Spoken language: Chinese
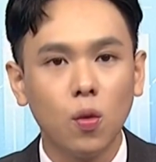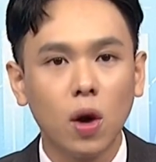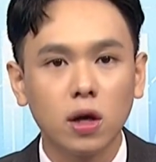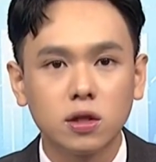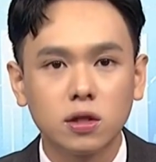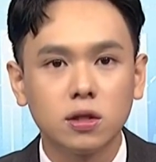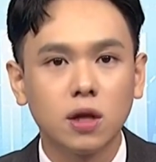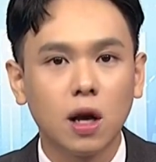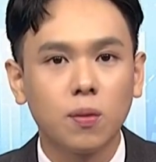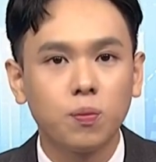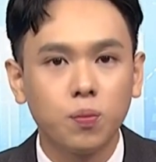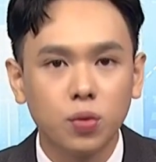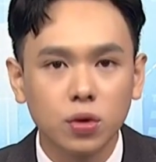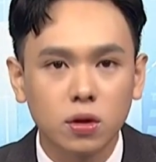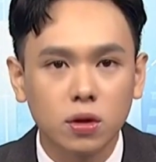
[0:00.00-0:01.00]
外资它
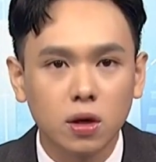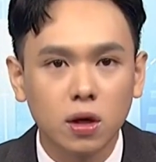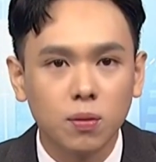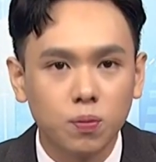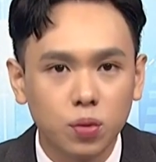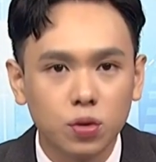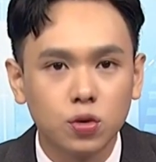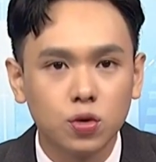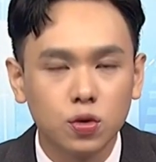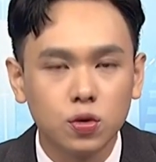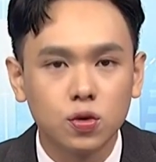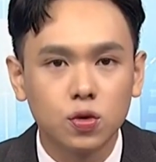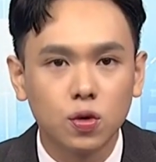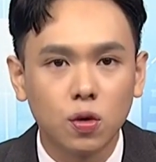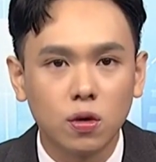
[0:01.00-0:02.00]
不得不去
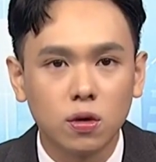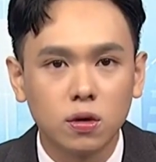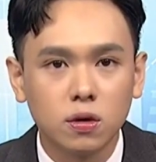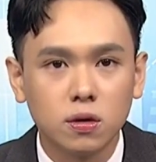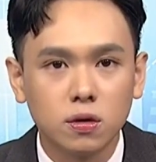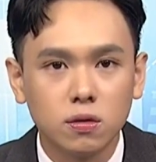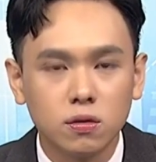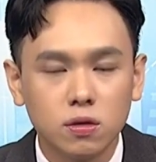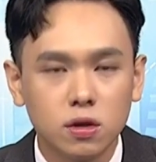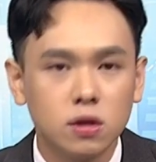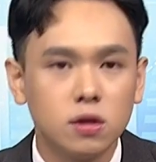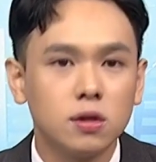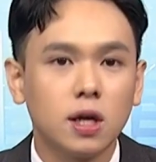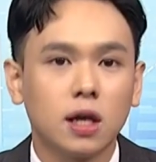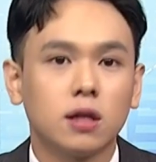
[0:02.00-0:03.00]
做
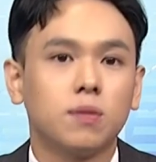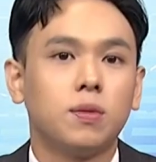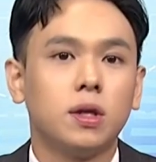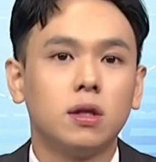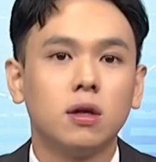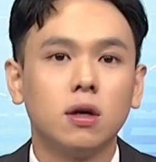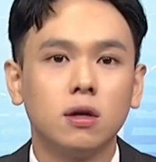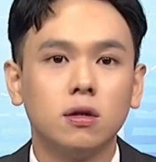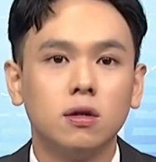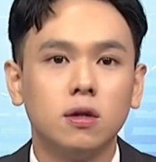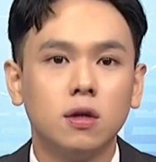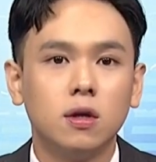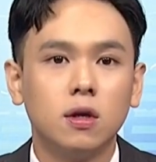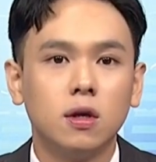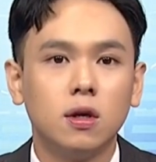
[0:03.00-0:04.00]
资产的平衡。
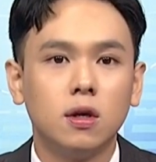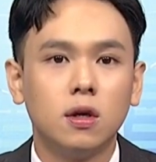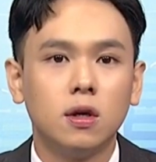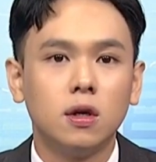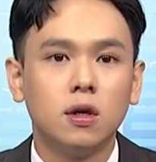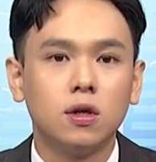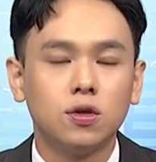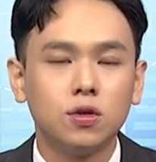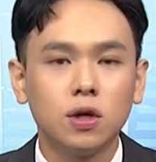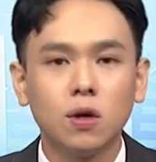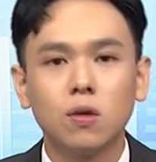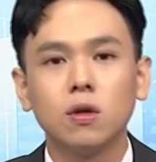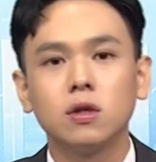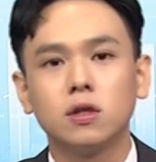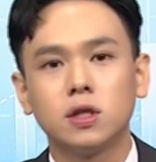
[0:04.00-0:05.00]
就像
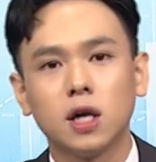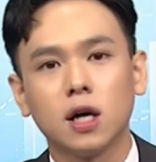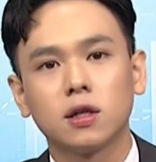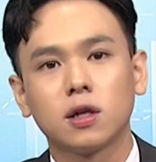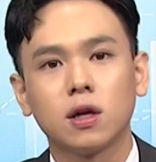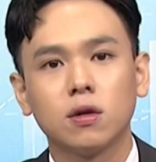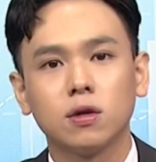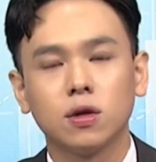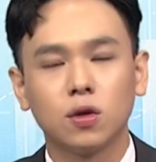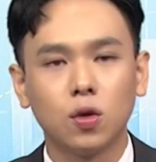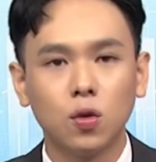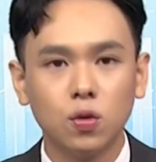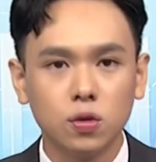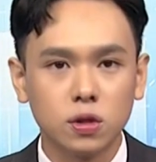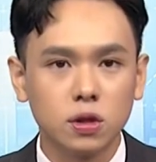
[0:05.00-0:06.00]
我一直强调的，
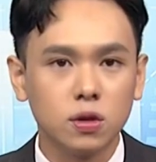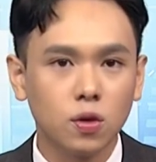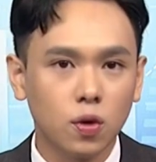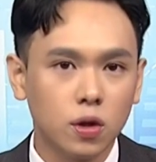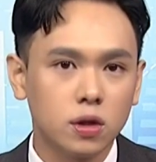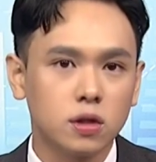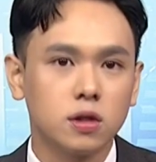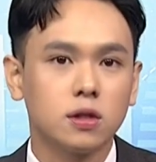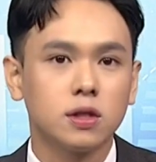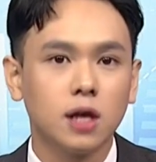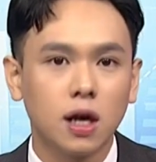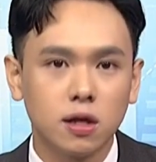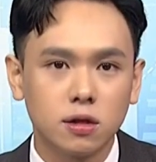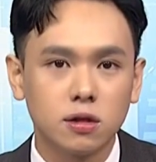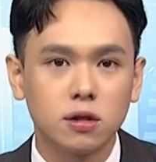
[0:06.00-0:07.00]
股市会是
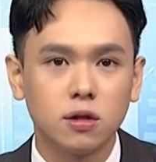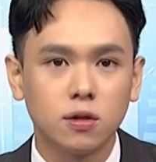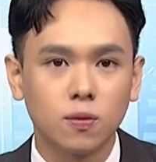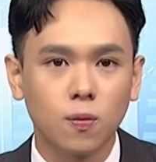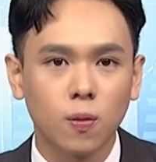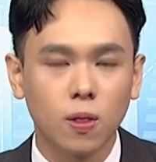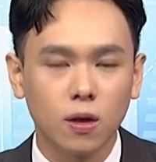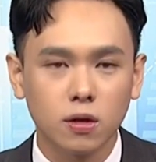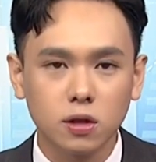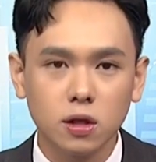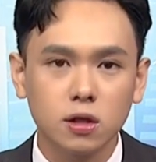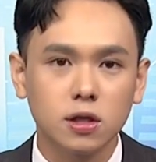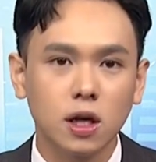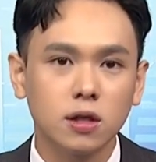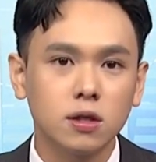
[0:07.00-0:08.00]
债市，这
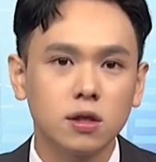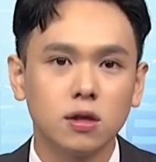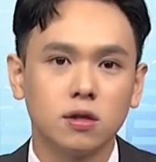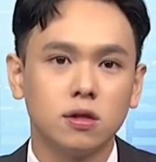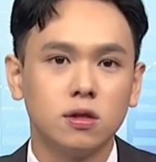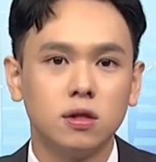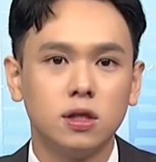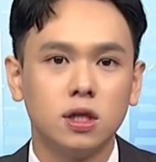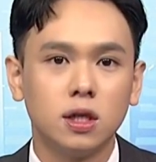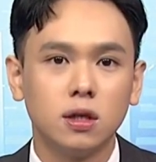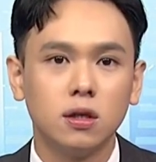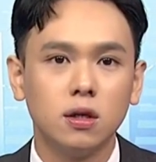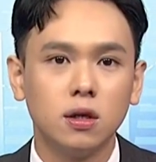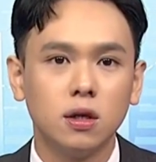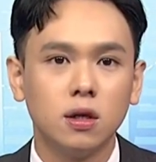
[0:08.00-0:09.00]
三者之间，
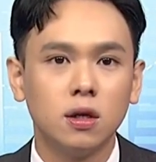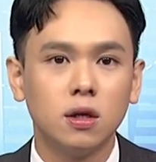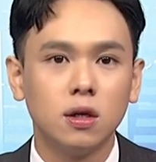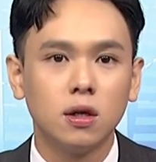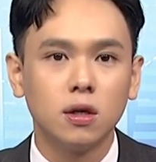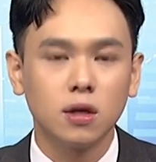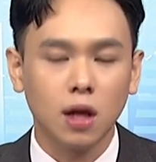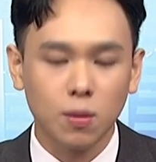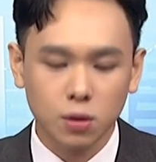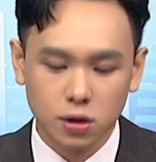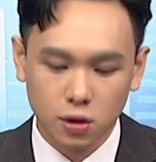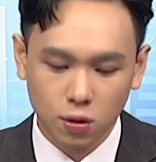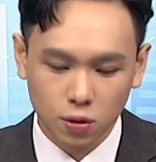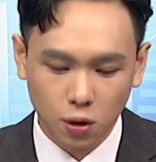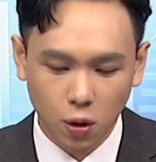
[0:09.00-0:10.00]
他们是
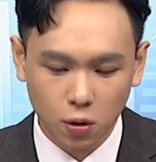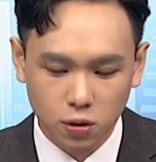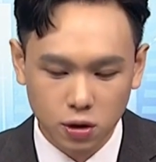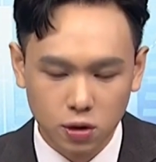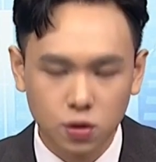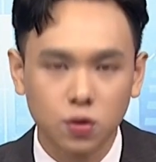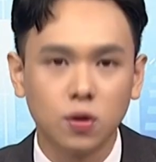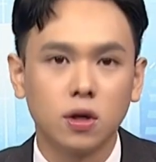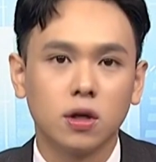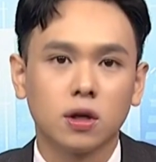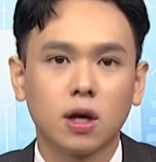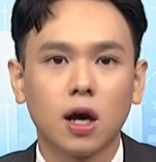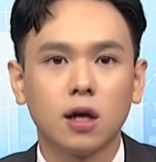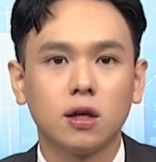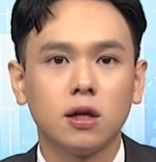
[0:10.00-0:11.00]
用投资组合的
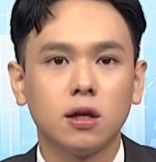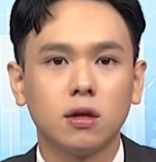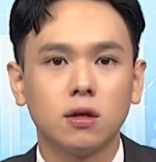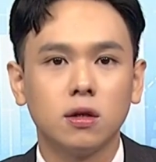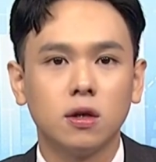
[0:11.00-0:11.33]
概念。